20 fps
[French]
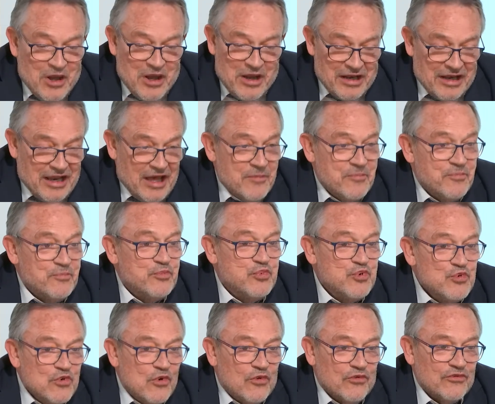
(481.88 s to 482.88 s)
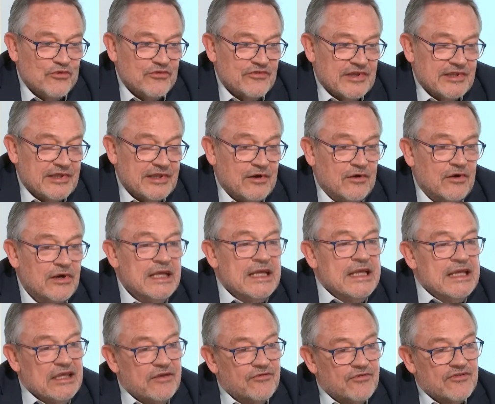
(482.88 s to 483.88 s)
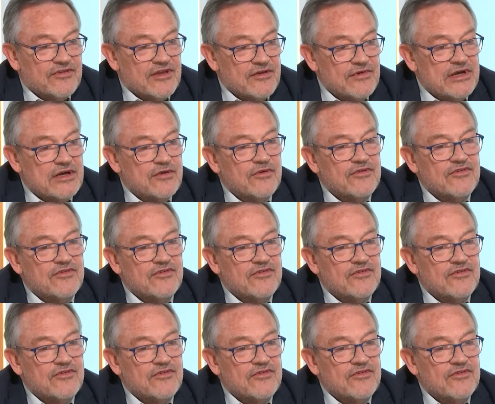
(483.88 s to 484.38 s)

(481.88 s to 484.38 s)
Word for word: là pour nos adhérents. Il faut savoir que